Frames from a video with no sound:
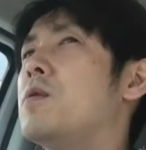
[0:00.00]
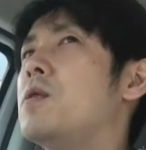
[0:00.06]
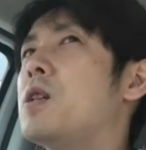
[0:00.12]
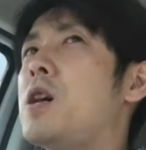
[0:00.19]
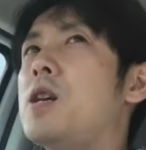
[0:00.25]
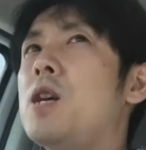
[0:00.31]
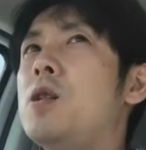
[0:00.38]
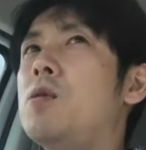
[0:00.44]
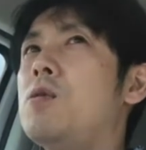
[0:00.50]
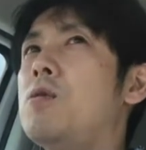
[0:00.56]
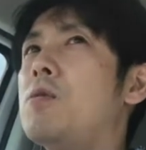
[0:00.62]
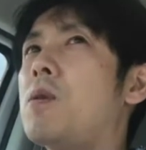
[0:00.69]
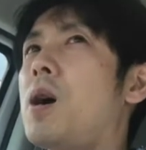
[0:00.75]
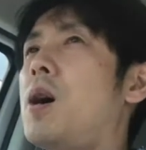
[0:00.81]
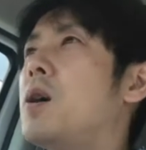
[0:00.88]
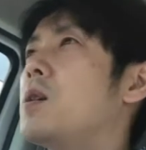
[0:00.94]
財源という
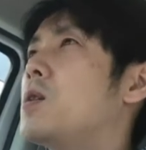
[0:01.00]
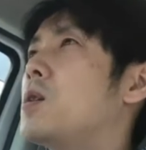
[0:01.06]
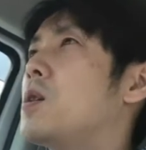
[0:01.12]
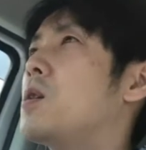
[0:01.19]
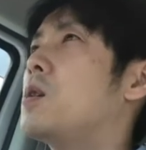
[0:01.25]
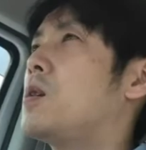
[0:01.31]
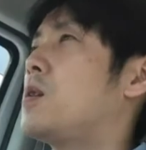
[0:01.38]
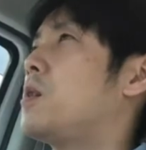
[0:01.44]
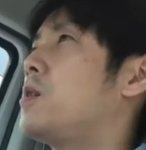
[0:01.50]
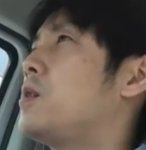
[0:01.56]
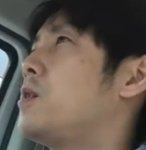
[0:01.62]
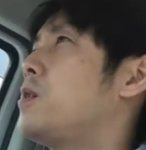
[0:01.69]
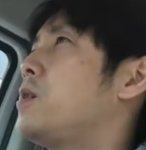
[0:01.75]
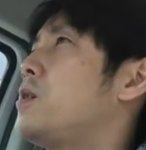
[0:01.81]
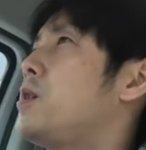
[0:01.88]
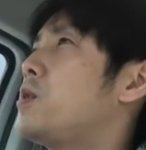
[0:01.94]
のか
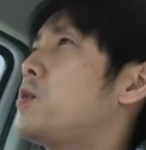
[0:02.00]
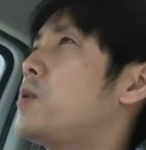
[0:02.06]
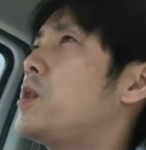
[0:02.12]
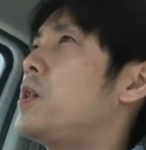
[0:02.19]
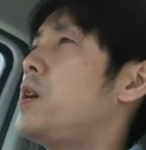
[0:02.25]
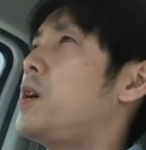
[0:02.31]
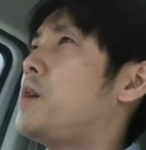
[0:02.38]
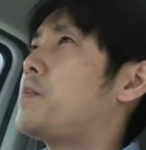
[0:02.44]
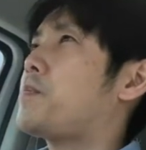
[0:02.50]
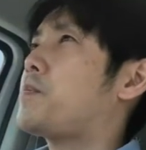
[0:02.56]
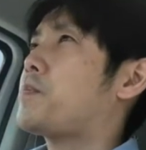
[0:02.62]
でそれで、